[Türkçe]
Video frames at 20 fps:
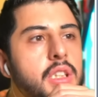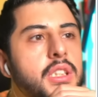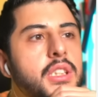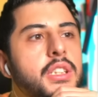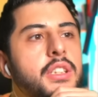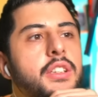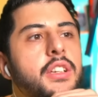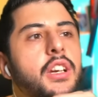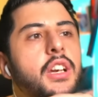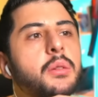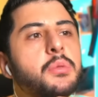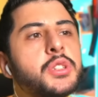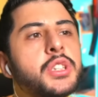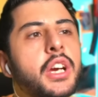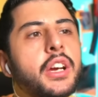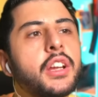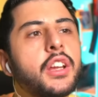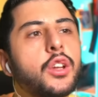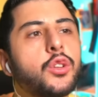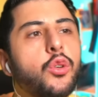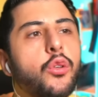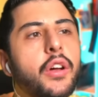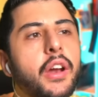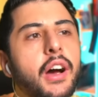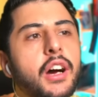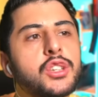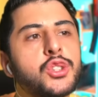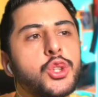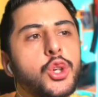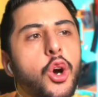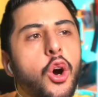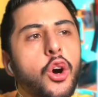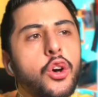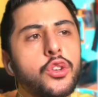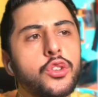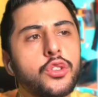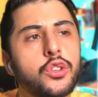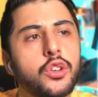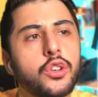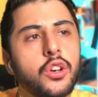Sinirli bir şekilde duvara
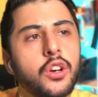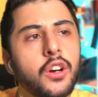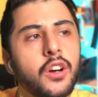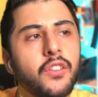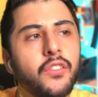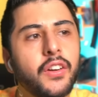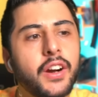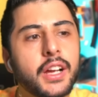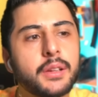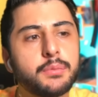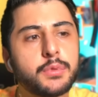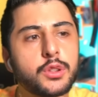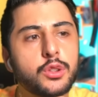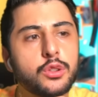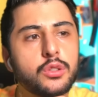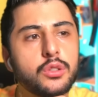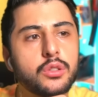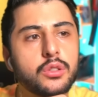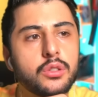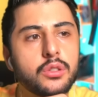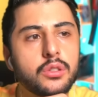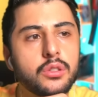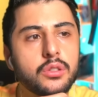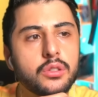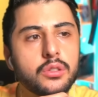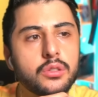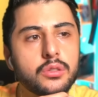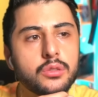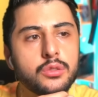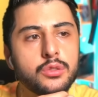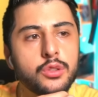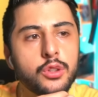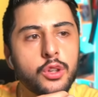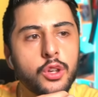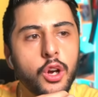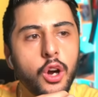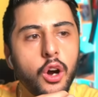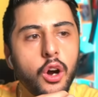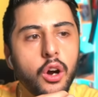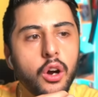açıyor. Fakat burada
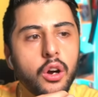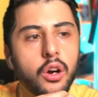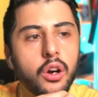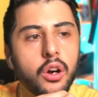üzülüyor.